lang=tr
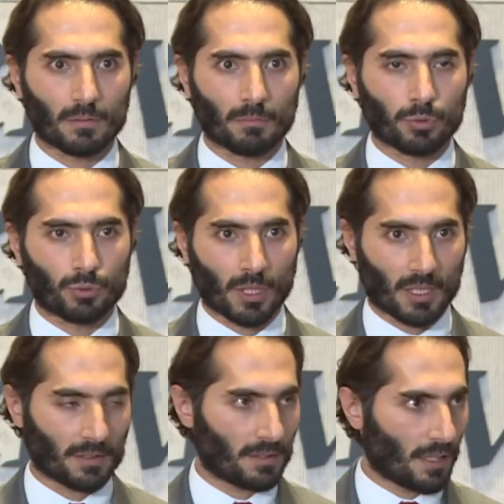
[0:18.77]
bu tura
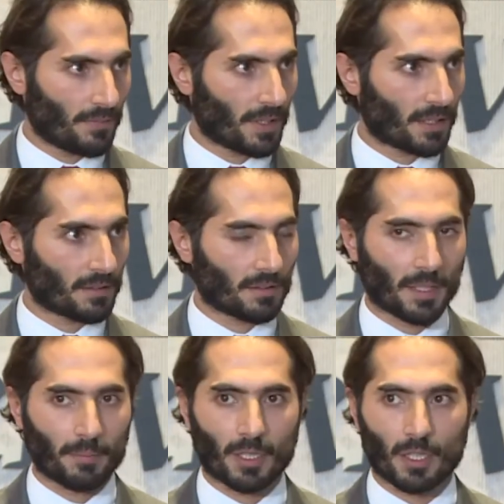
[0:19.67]
katılanları
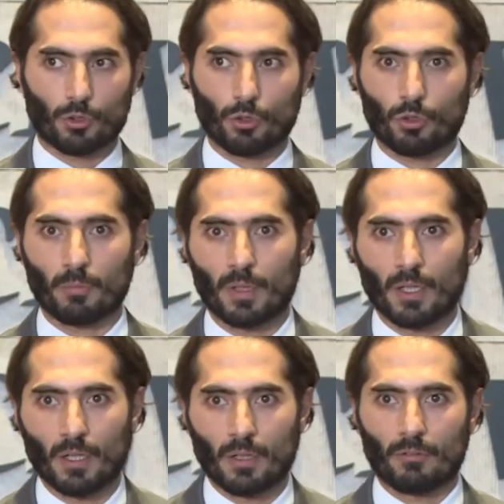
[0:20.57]
tebrik ediyorum.
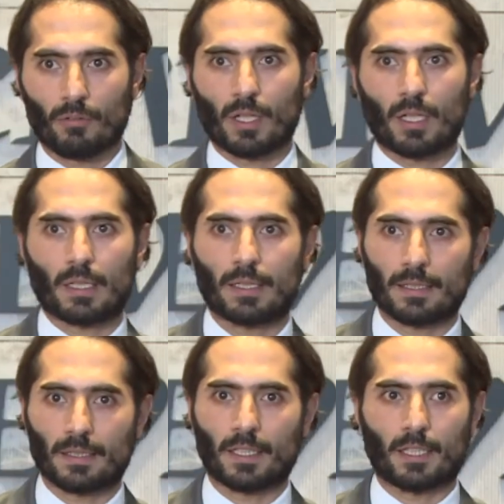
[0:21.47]
Ve e,
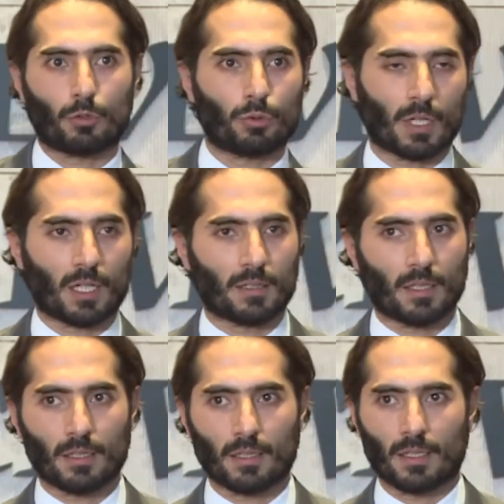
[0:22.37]
yeni
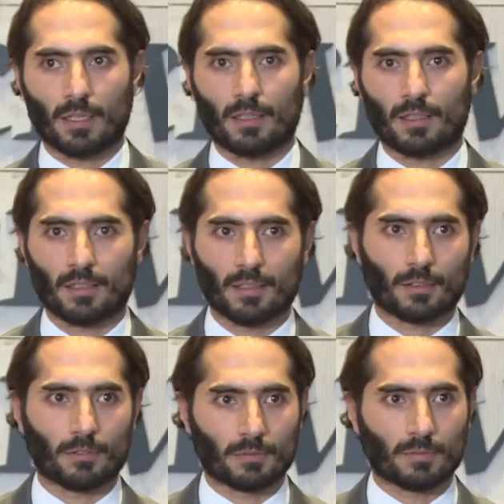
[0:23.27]
kurada
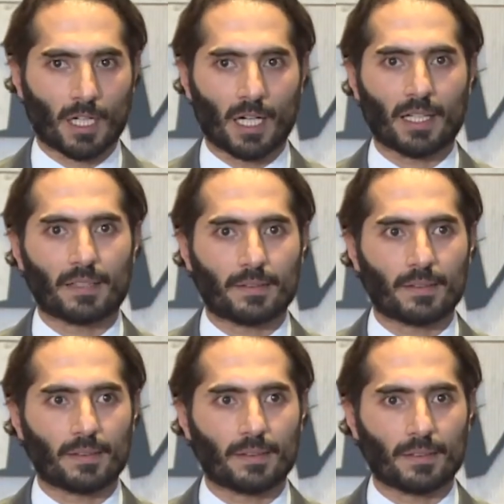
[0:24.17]
e,
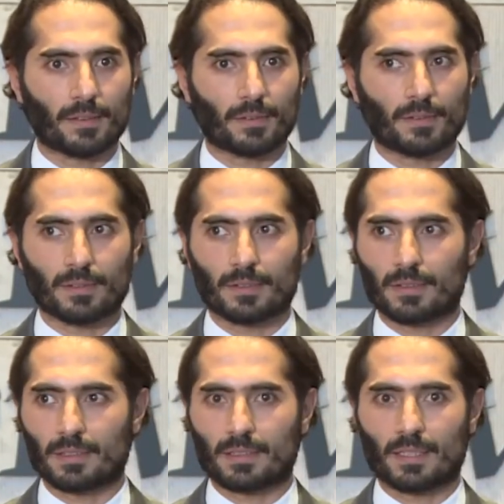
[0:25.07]
gayet e,
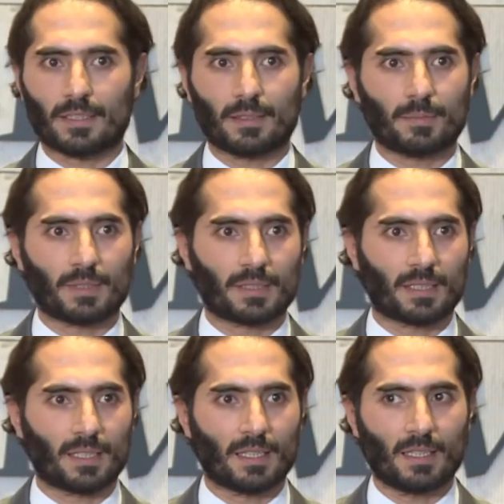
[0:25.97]
istediğimiz
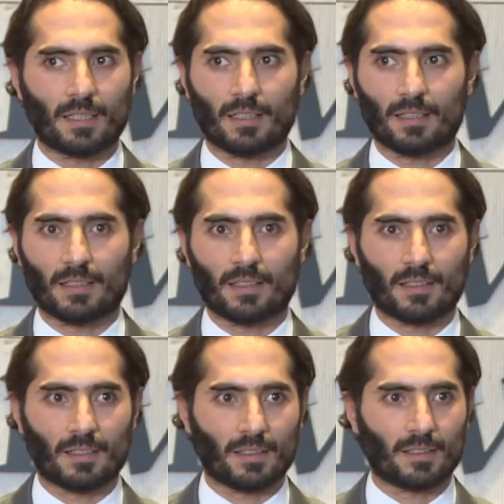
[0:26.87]

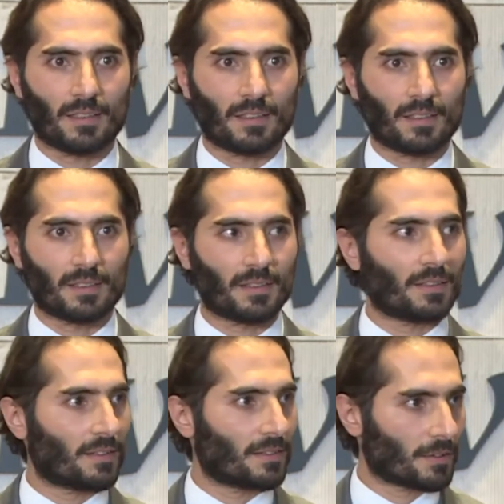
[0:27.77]
ee,
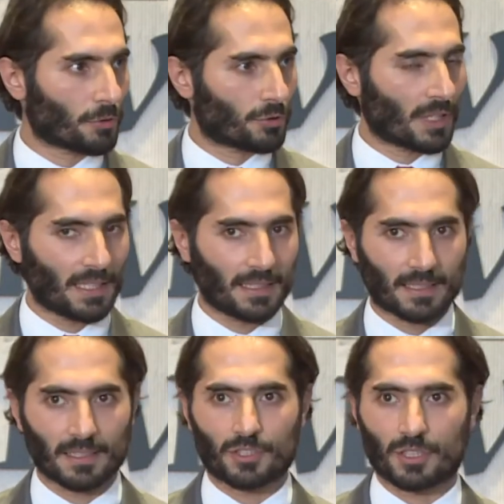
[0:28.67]

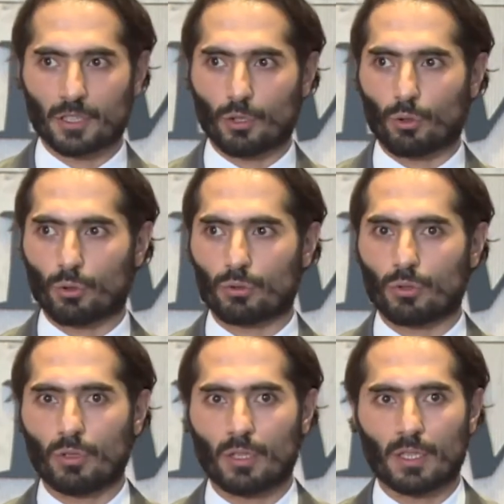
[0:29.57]
güzellik içinde
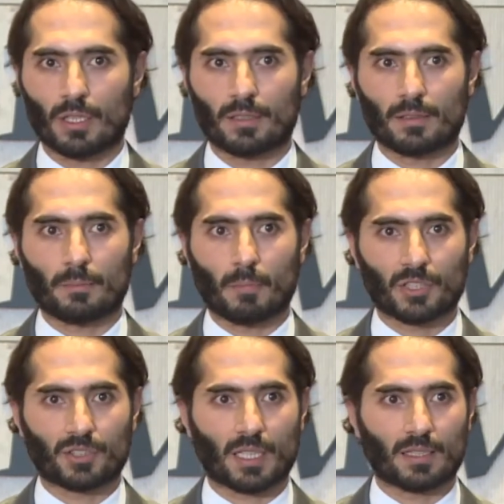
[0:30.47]
oldu. Ee,
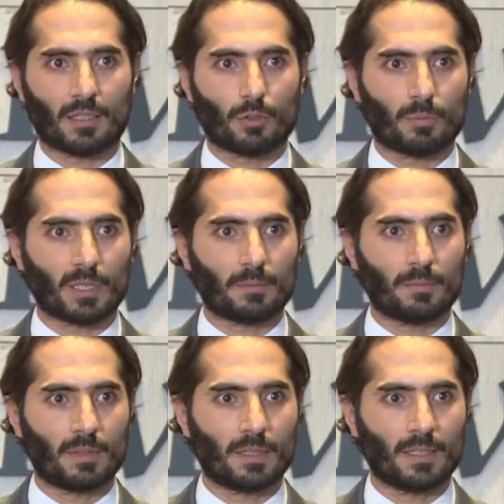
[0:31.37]
Maçlarda
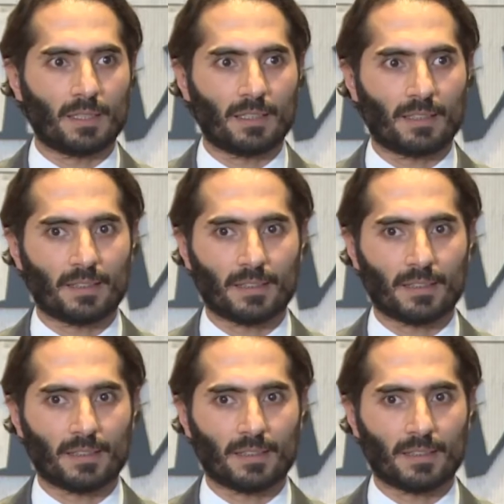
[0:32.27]
umarım e,